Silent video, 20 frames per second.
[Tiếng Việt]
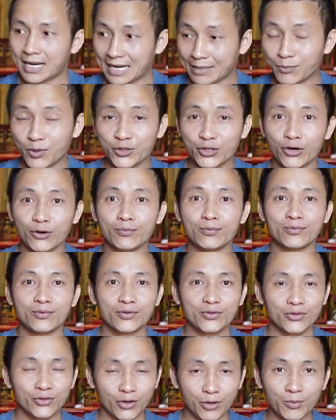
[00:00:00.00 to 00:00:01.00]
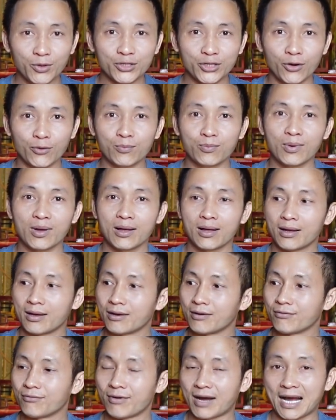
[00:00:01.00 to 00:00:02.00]
anh một thùng, tôi một thùng,
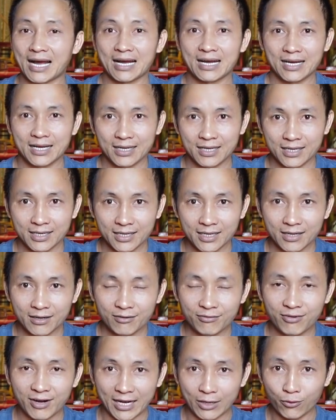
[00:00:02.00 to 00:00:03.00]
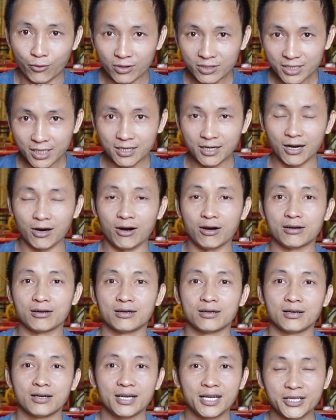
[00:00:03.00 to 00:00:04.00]
và phải uống từng lon
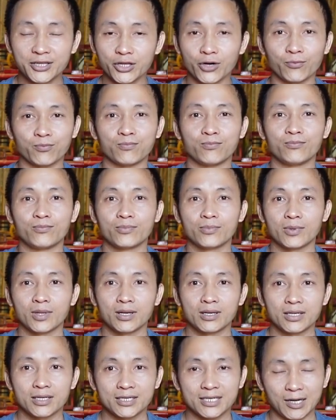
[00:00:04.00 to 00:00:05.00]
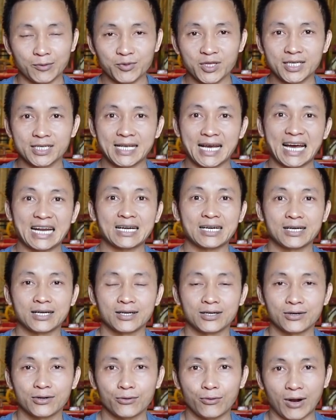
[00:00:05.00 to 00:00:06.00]
liên tục trong thời gian
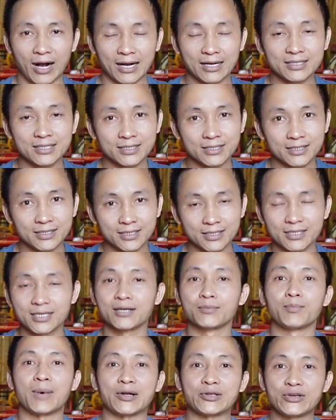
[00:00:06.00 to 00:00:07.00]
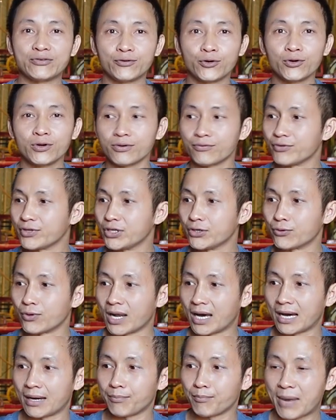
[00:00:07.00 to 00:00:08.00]
khoảng chừng bao nhiêu phút, ví dụ
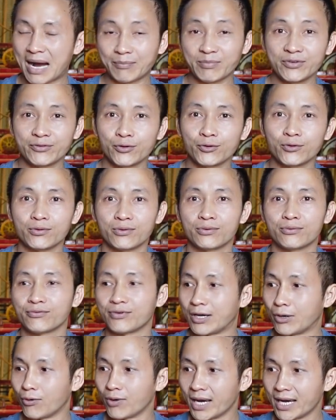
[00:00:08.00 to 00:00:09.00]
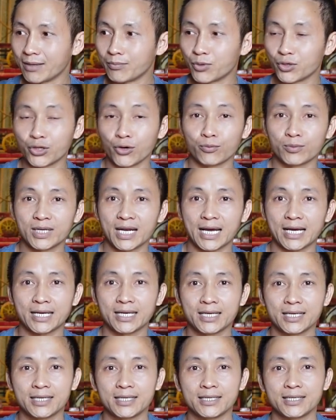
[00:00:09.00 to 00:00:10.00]
là 30 phút phải uống hết một thùng thế này
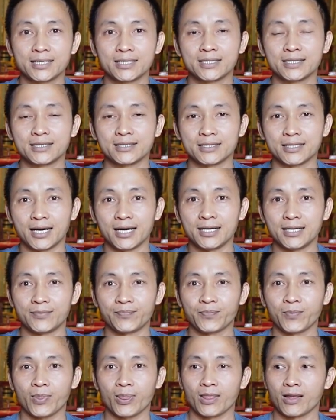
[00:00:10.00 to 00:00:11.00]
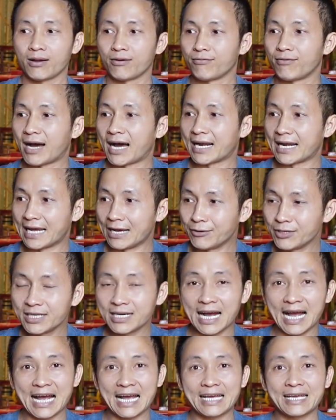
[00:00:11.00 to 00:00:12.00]
đấy. Và nếu
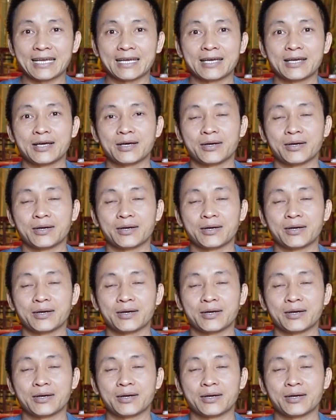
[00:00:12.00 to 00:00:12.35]
như ai